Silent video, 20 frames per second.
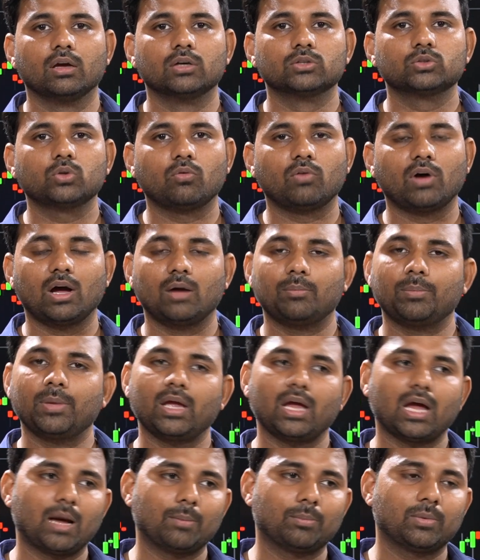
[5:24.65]
तो वहाँ पे
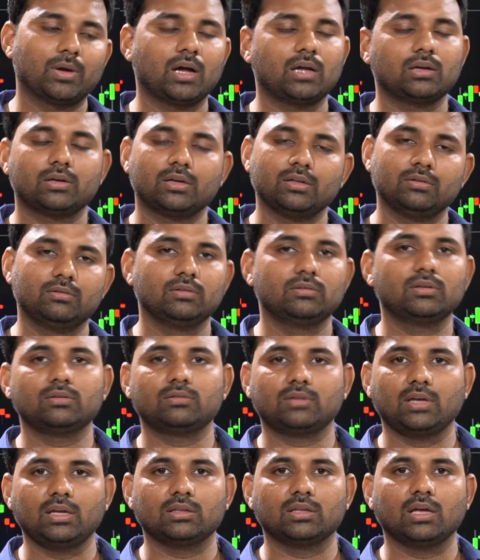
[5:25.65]
आपका डिसीजन
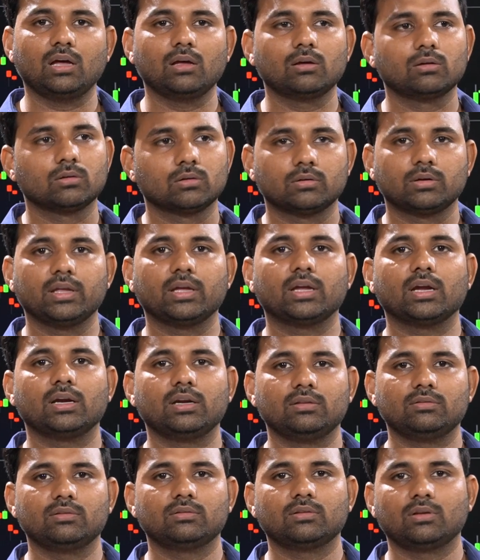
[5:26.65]
सही था ठीक है
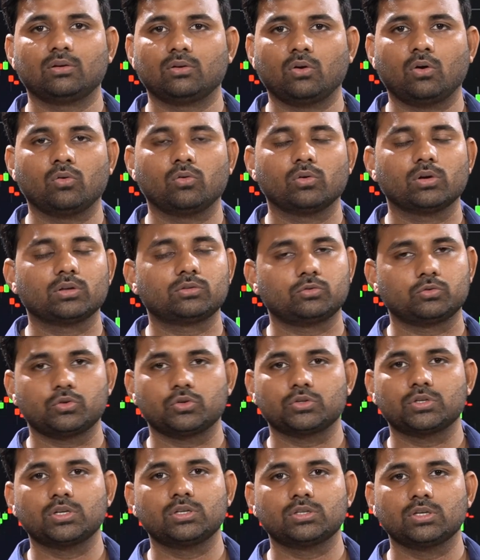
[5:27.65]
डिसीजन रॉन्ग होगा
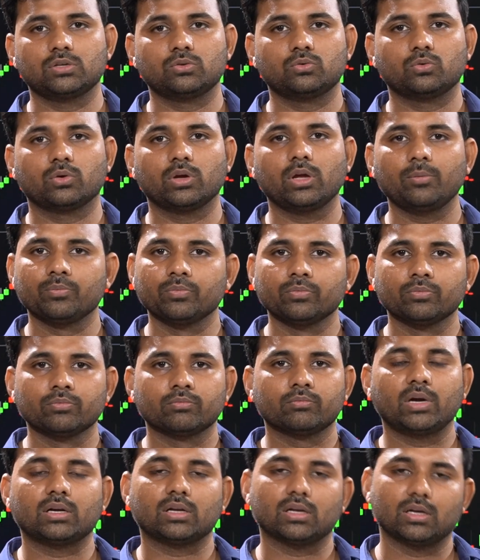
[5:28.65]
सिचुएशन चेंज होगी
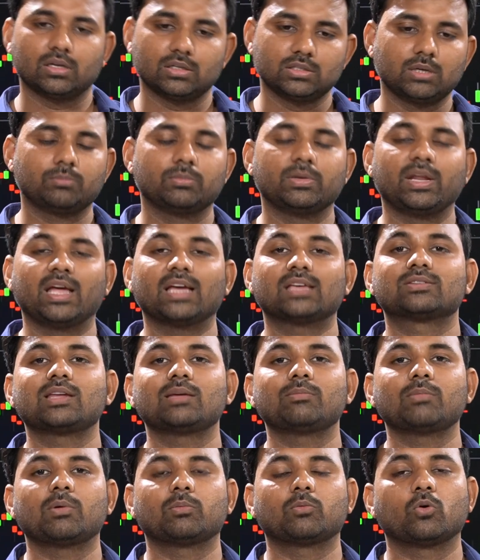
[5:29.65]
बट जब नेक्स्ट
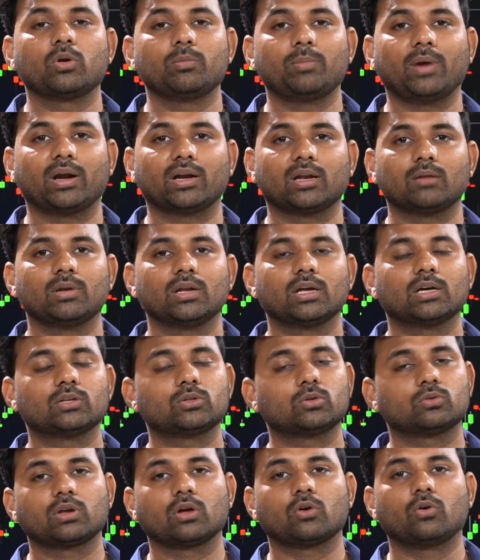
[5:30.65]
टाइम आपको कोई पैटर्न मिलेगा तो
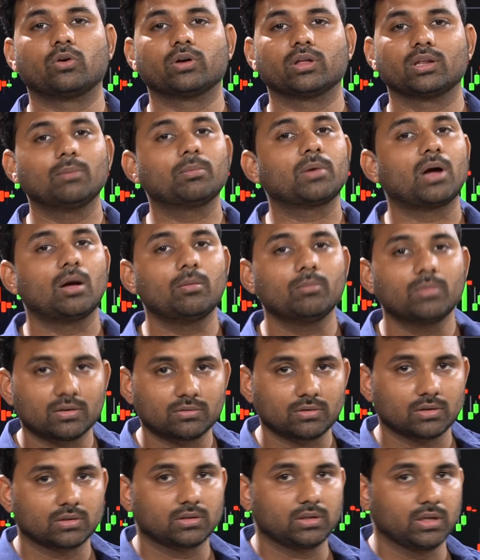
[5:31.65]
उसके अकॉर्डिंगली आप काम कर
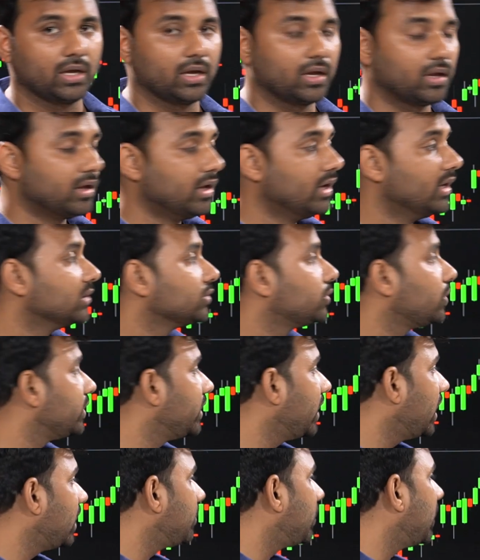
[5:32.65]
सकते हैं तो
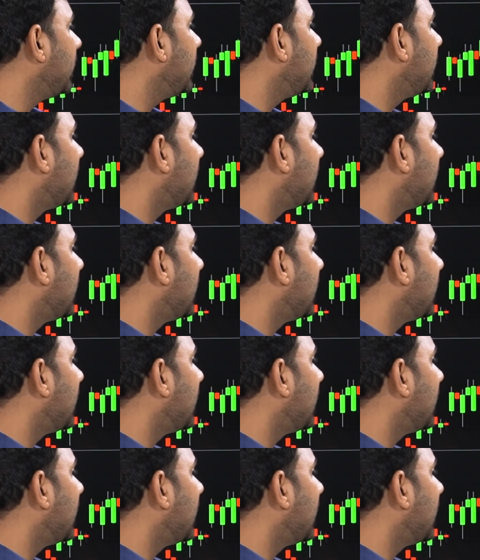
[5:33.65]
यहीं पे ही